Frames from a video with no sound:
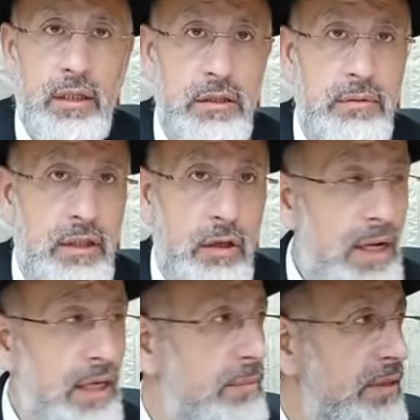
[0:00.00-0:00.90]
Il dit c'est
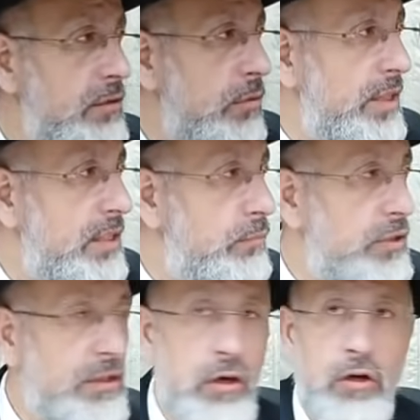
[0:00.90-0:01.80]
normal qu'ils me désobéissent
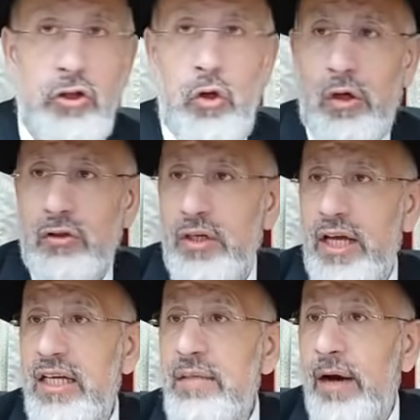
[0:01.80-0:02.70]
puisque je leur ai donné
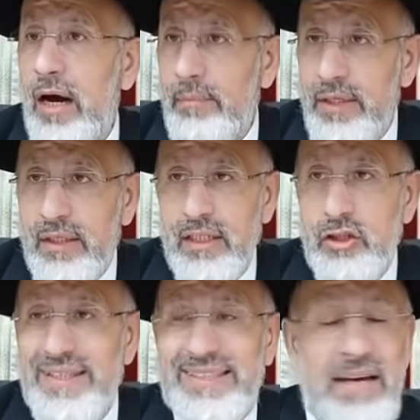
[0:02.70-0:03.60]
un libre arbitre et
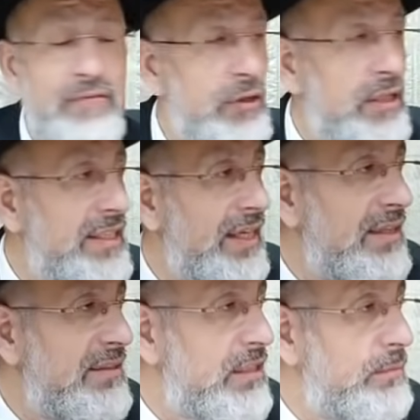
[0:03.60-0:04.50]
je les ai aveuglés des
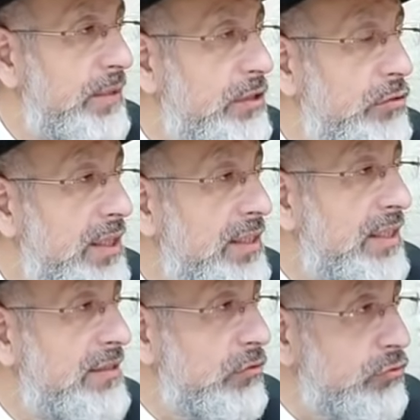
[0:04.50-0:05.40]
réalités spirituelles qui
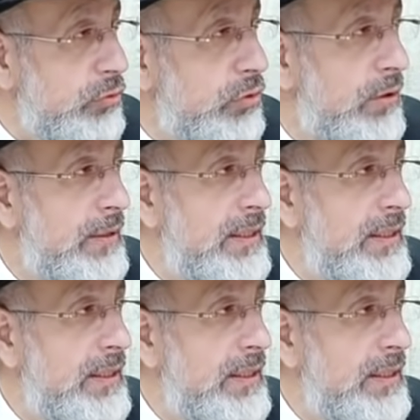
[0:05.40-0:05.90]
les entourent.